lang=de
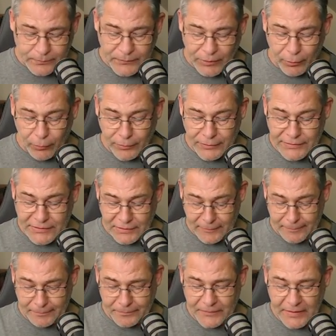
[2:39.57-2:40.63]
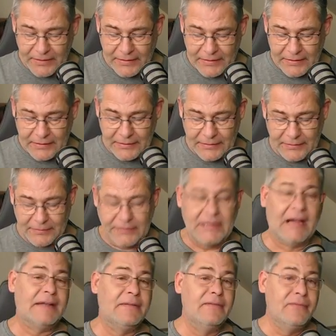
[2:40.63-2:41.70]
Und ähm, da
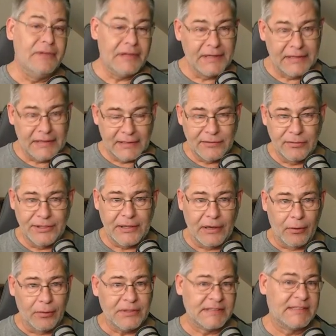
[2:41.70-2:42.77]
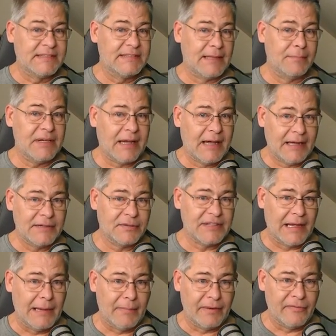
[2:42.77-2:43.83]
hatten wir hier natürlich auch das gesamte Rathaus
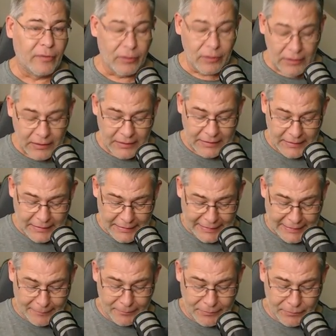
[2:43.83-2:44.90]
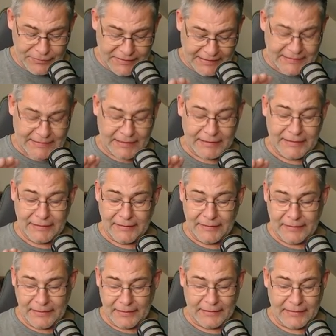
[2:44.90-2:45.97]
einmal voll, haben uns gestern den,
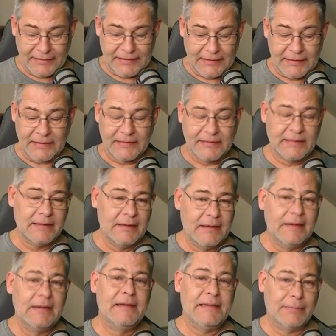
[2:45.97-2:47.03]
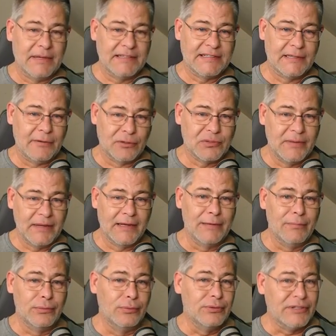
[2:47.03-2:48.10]
ja, ihr seht das, ich habe gestern auch schwer
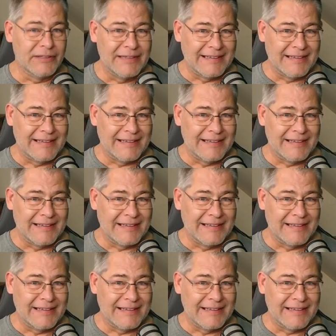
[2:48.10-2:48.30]
geblutet.